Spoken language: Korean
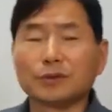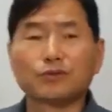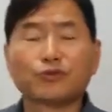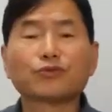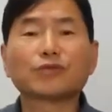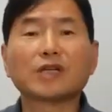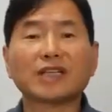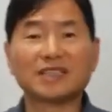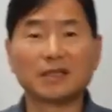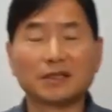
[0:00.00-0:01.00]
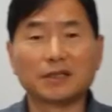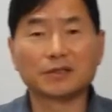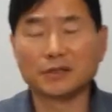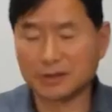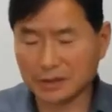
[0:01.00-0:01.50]
죽간이라
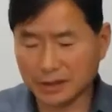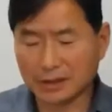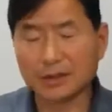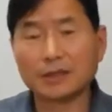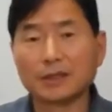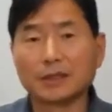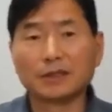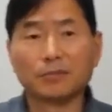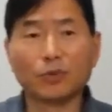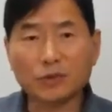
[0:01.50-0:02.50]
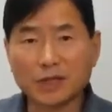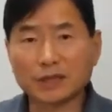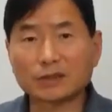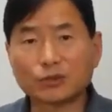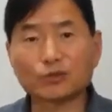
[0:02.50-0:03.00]
그래서 이렇게
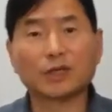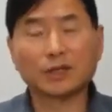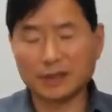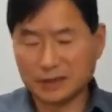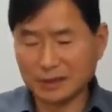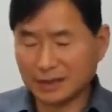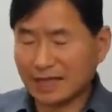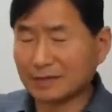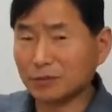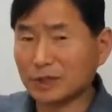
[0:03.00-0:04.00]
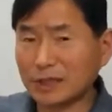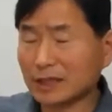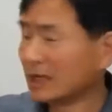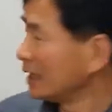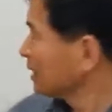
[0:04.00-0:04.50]
목간, 죽간 그래서 이렇게 나무에다가